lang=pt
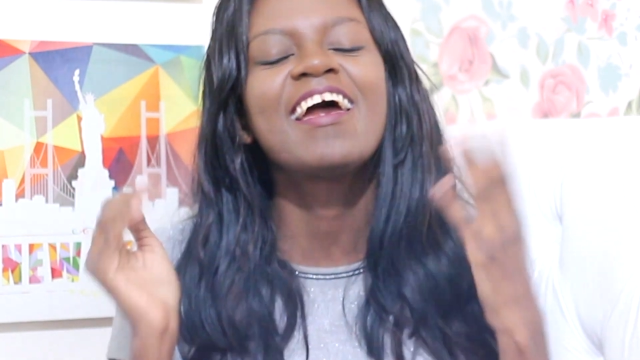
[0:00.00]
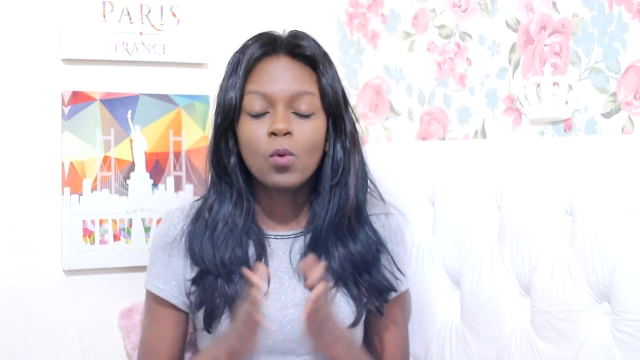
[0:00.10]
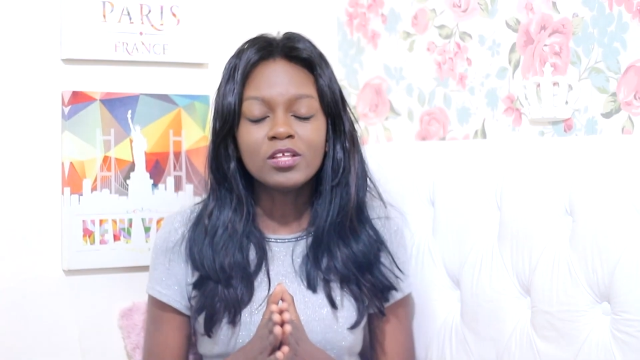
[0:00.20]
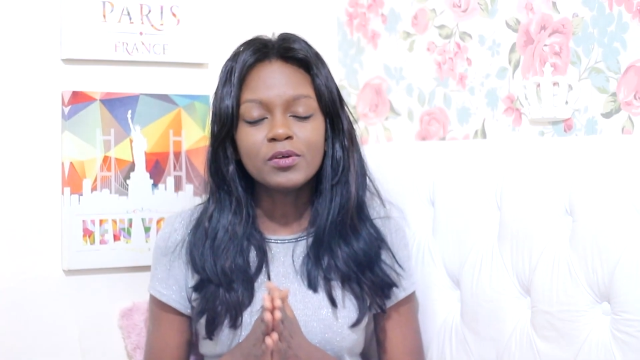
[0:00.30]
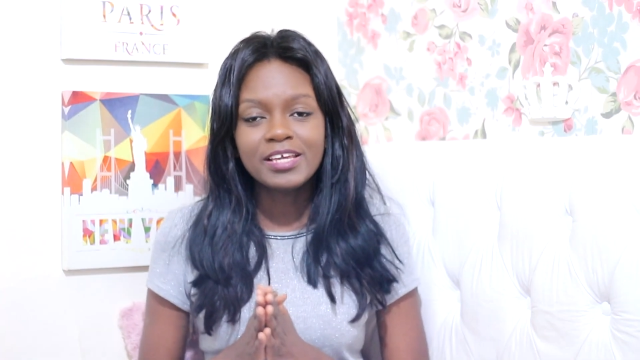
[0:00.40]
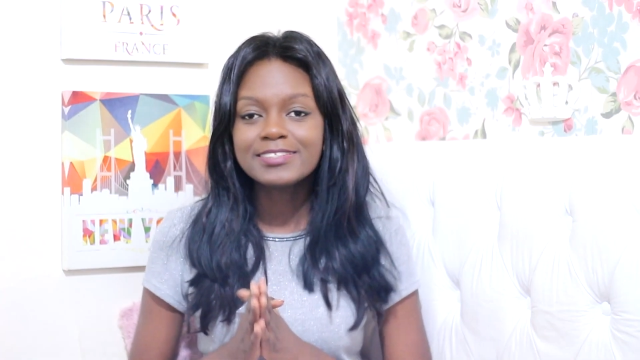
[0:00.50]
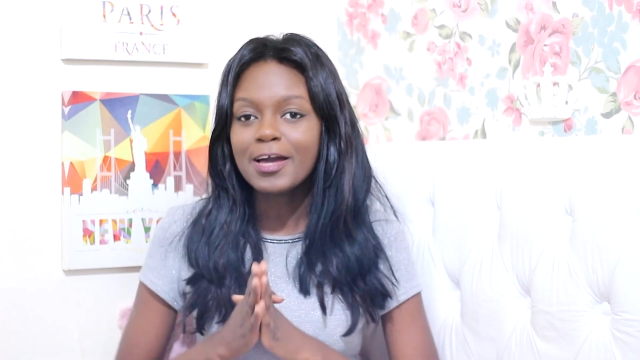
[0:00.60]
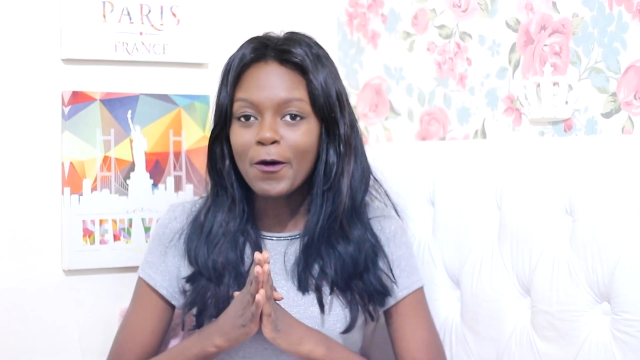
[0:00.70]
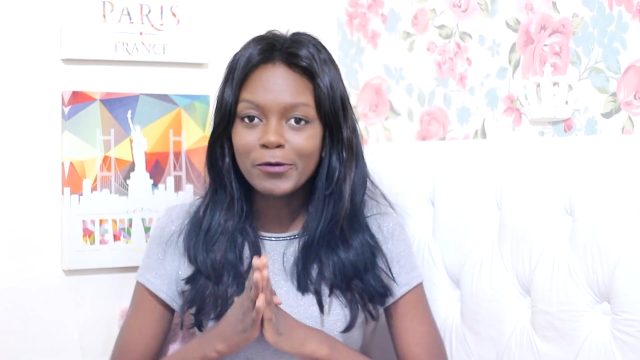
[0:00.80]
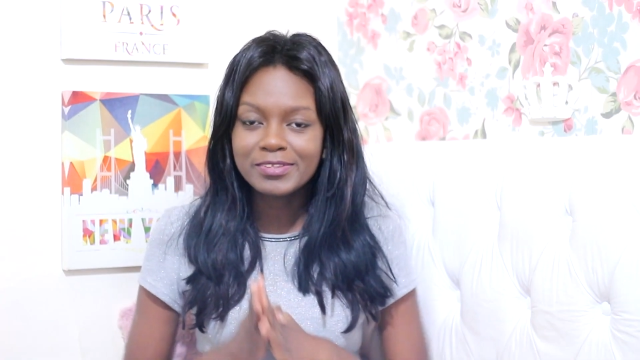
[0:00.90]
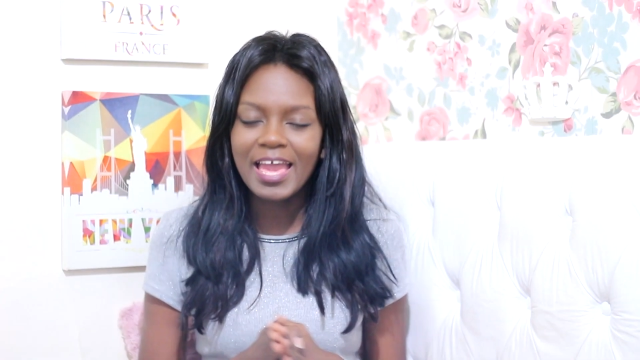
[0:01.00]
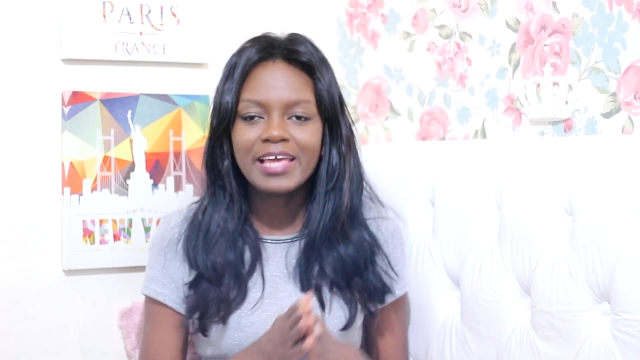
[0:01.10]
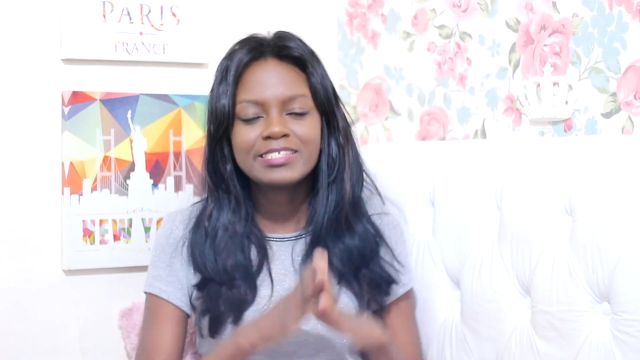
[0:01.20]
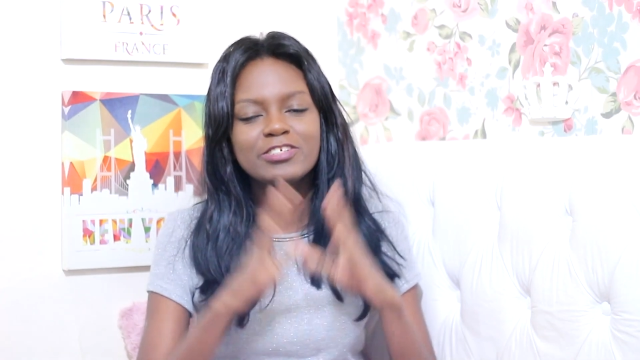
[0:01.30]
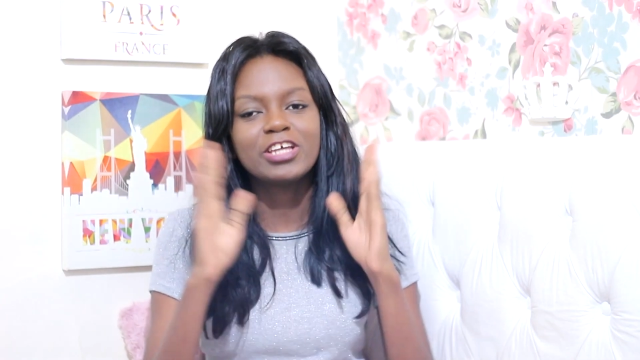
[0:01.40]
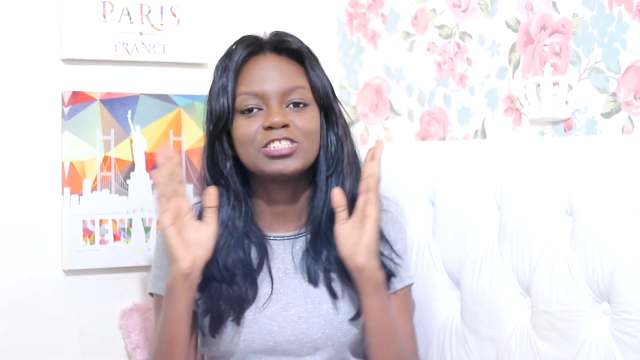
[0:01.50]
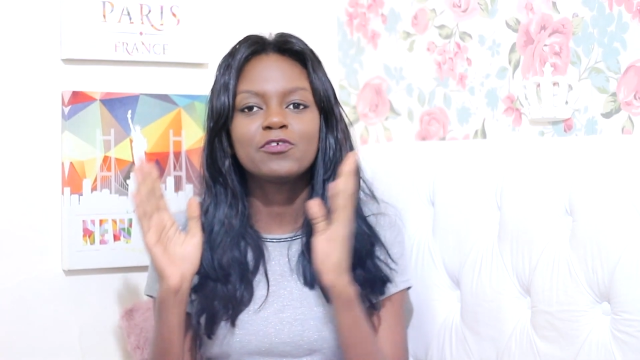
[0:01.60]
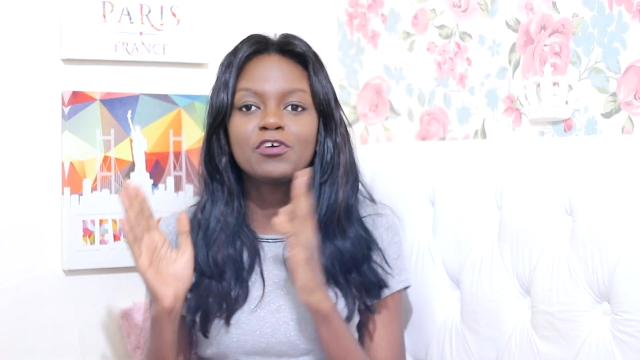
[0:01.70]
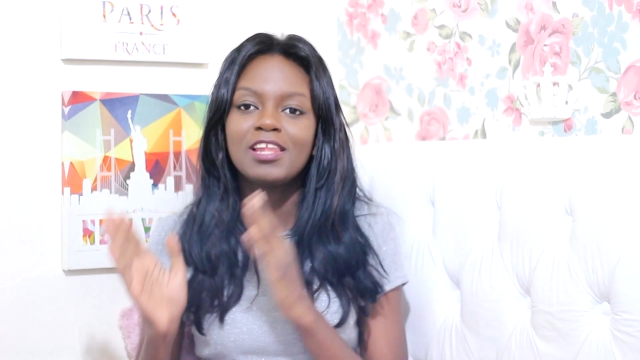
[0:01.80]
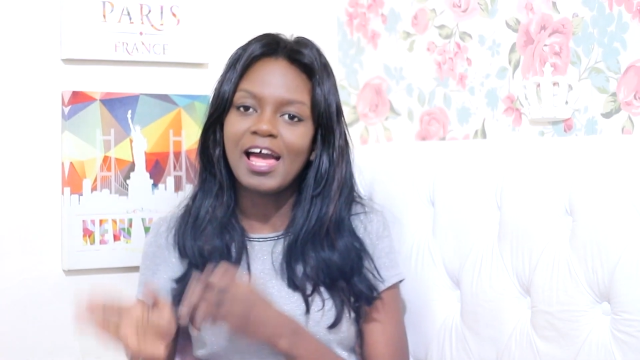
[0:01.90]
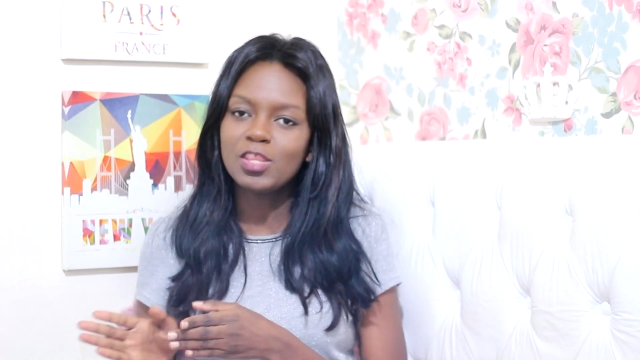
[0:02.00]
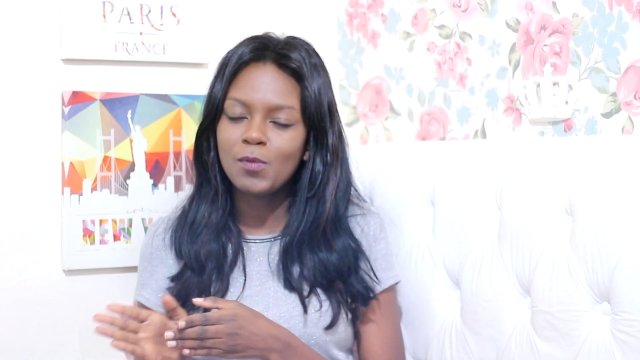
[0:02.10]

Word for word: Quando isso acontece, gente, eu vou lá no